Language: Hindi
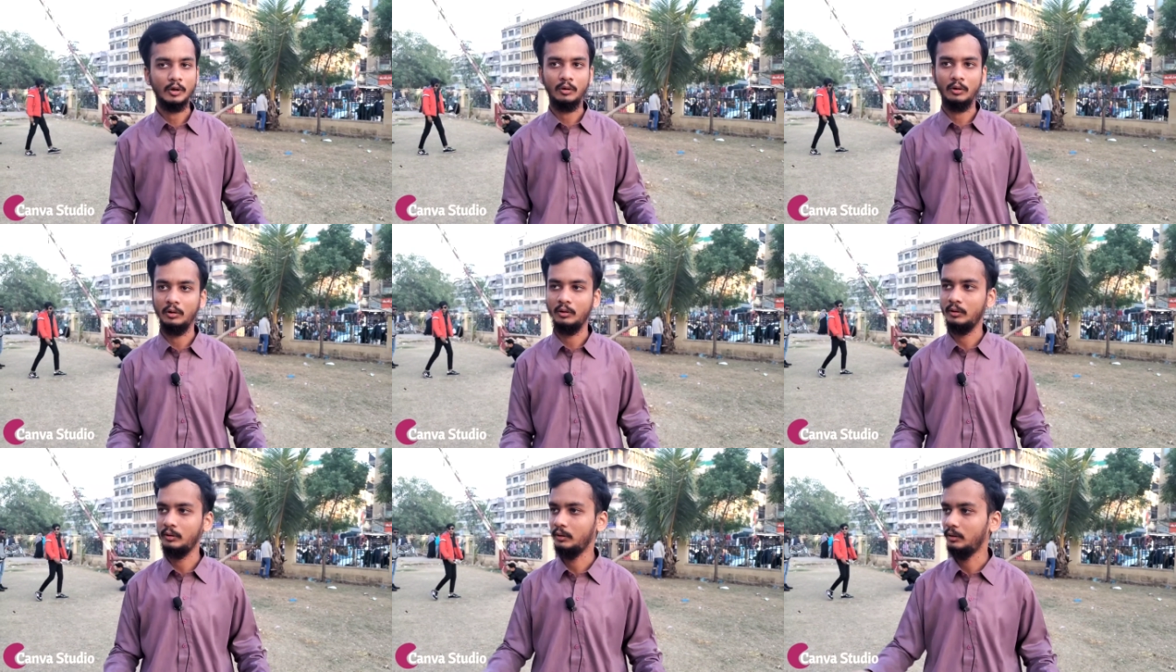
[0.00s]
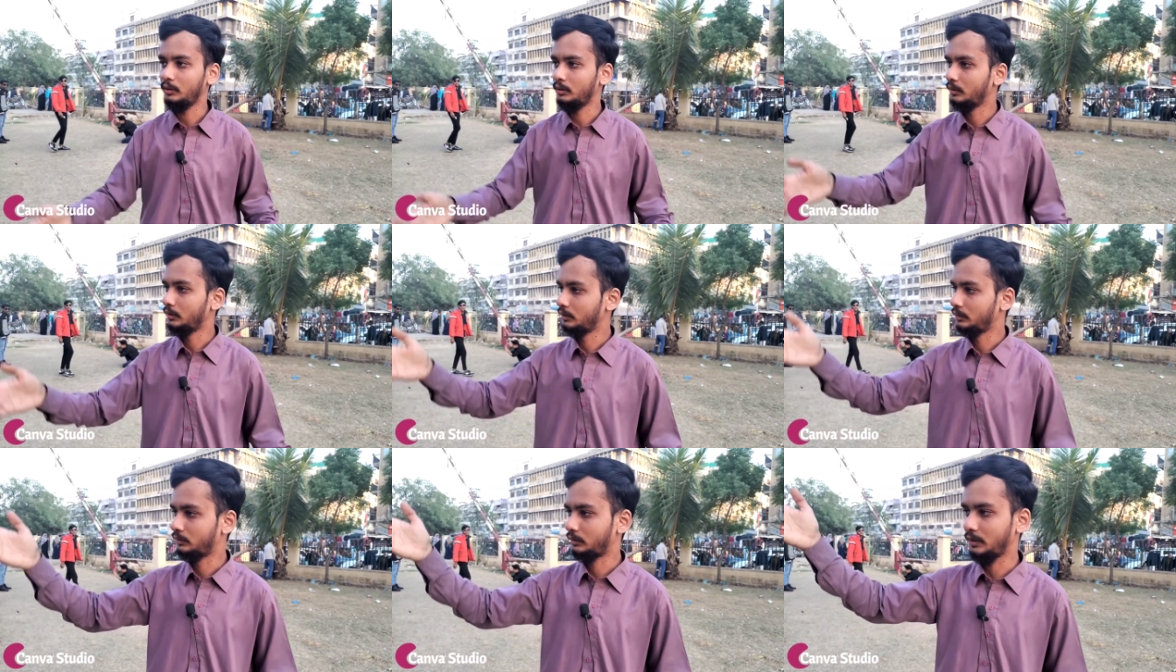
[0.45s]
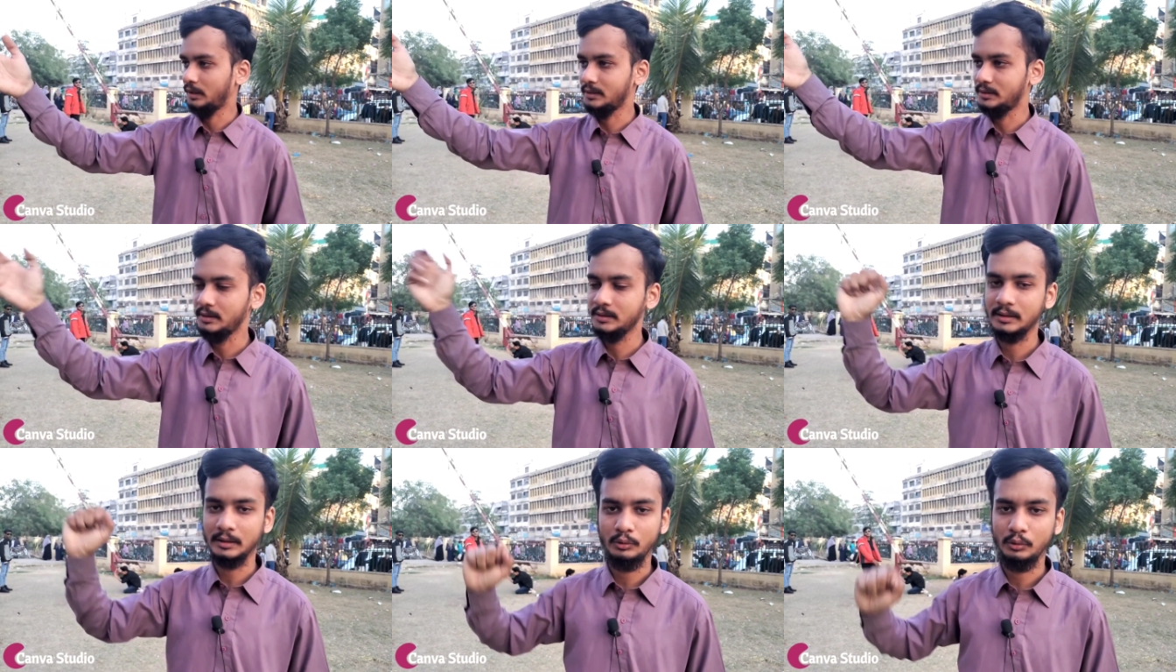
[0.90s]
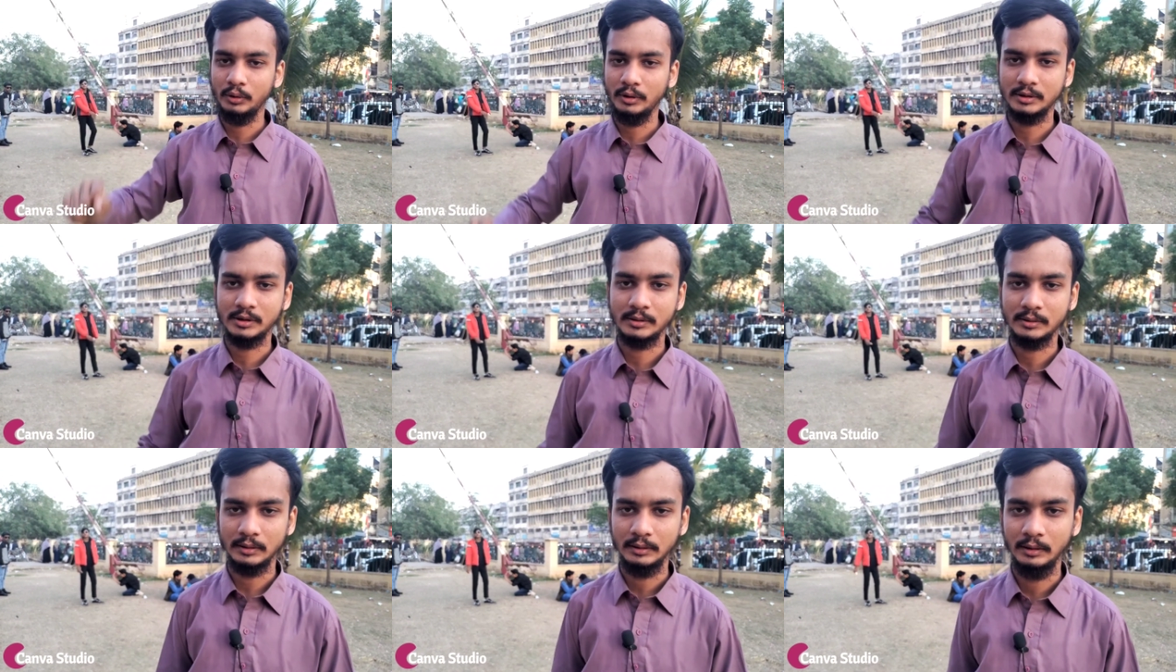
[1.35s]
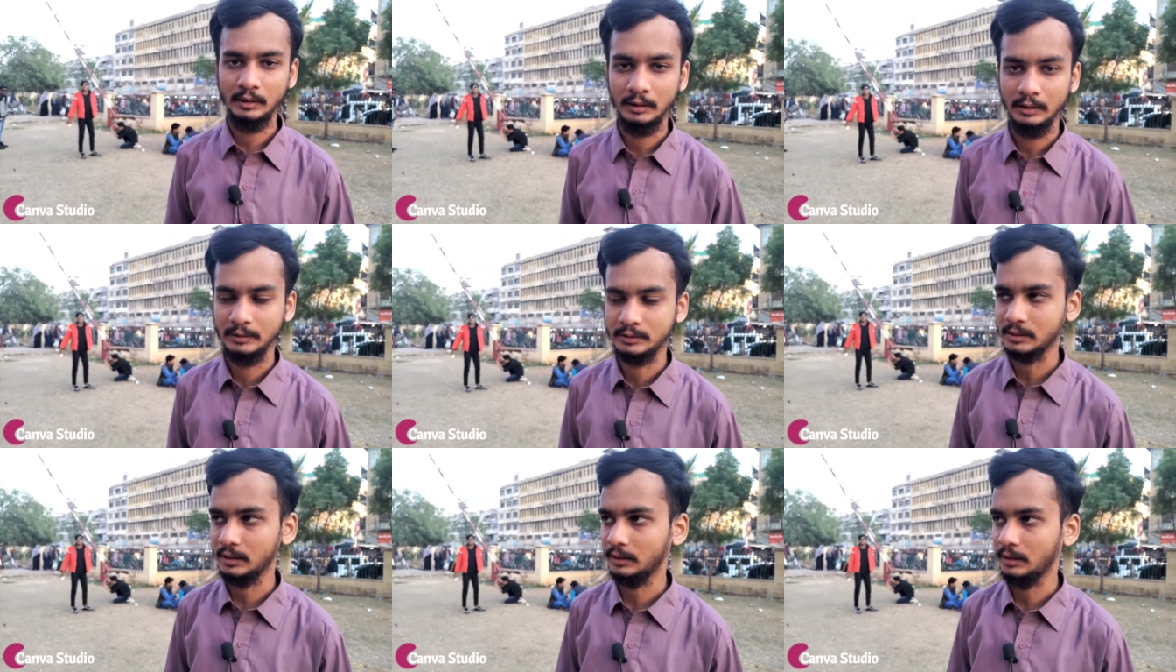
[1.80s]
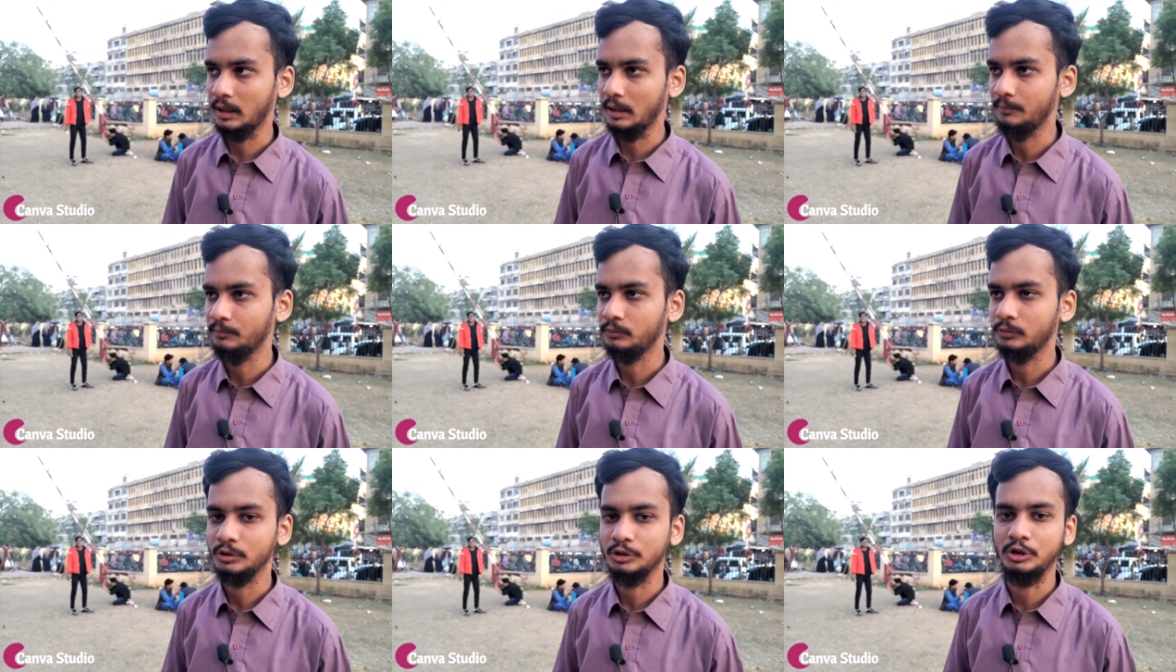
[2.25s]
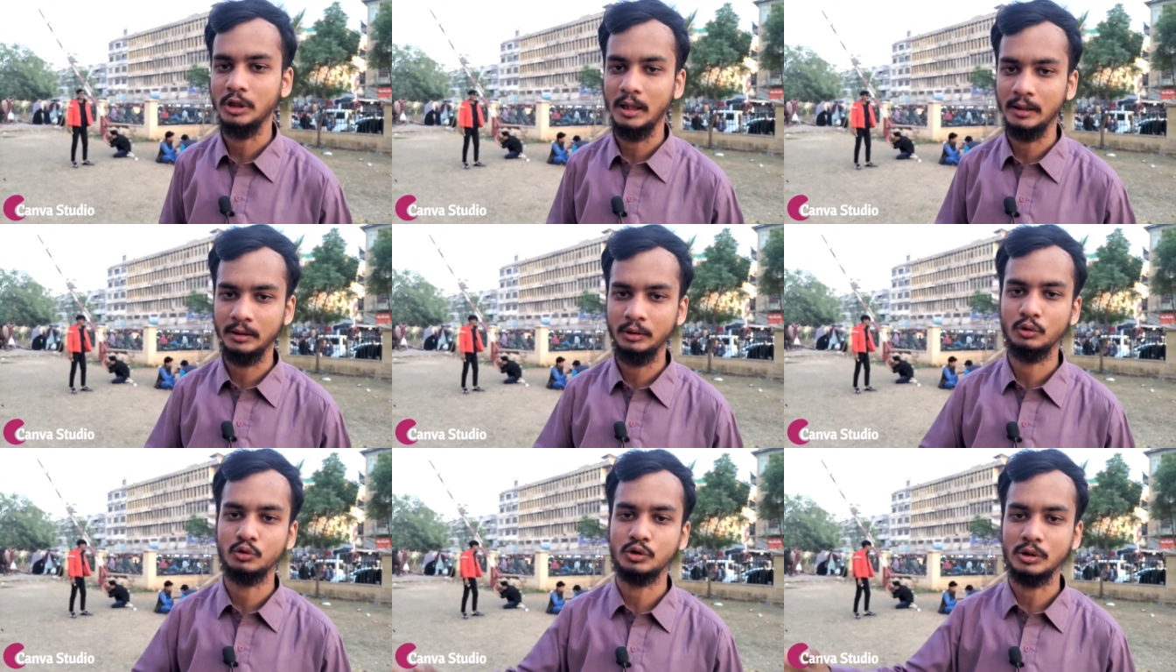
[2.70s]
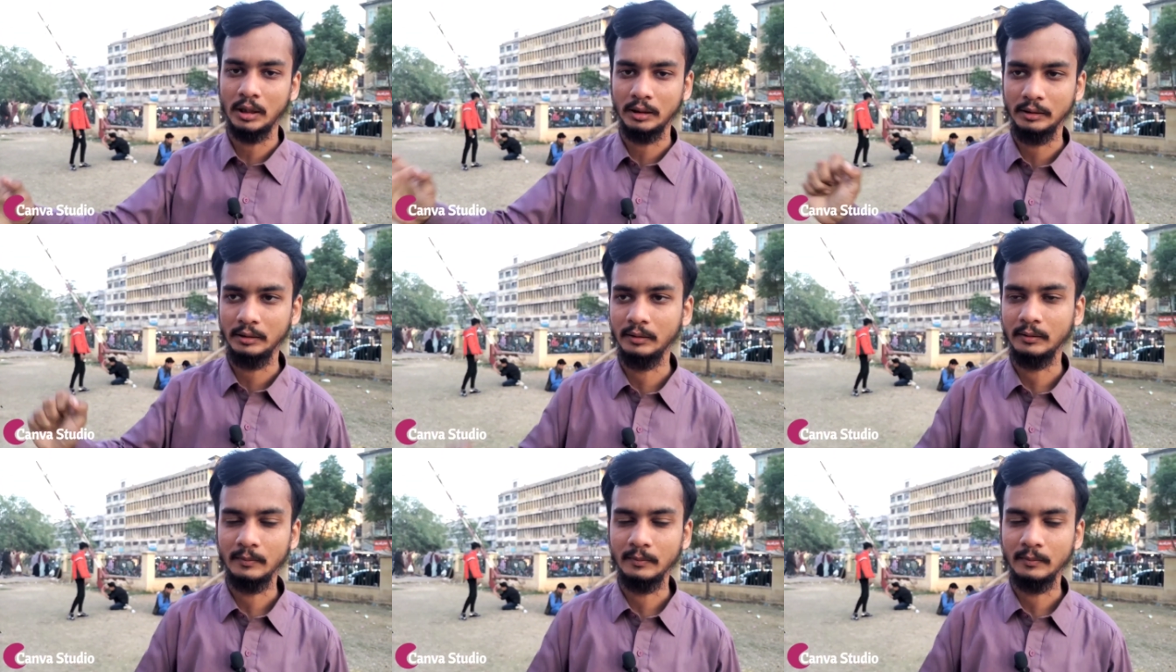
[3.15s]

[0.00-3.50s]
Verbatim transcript: और तेज़ी से जो है इस, इसका काम जारी और सारी